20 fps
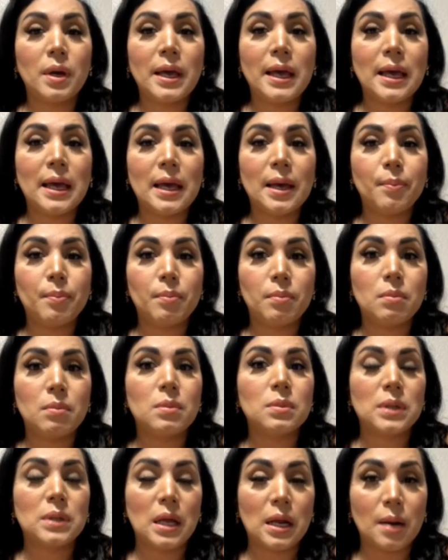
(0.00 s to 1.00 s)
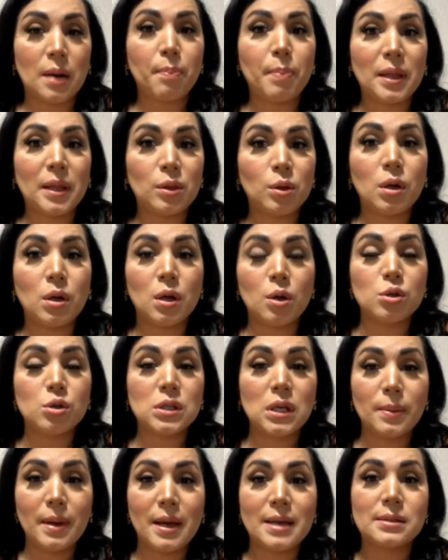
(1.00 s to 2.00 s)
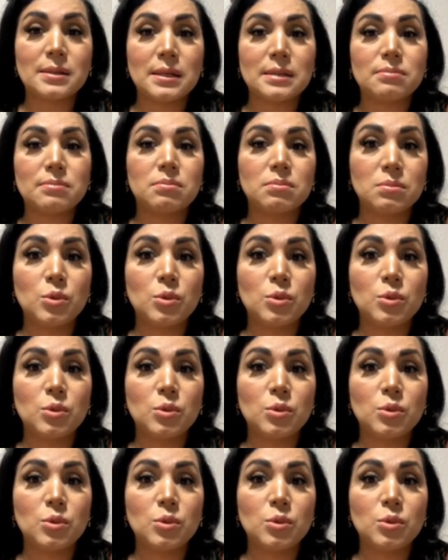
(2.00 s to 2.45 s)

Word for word: Eh, te repito, inclusive hasta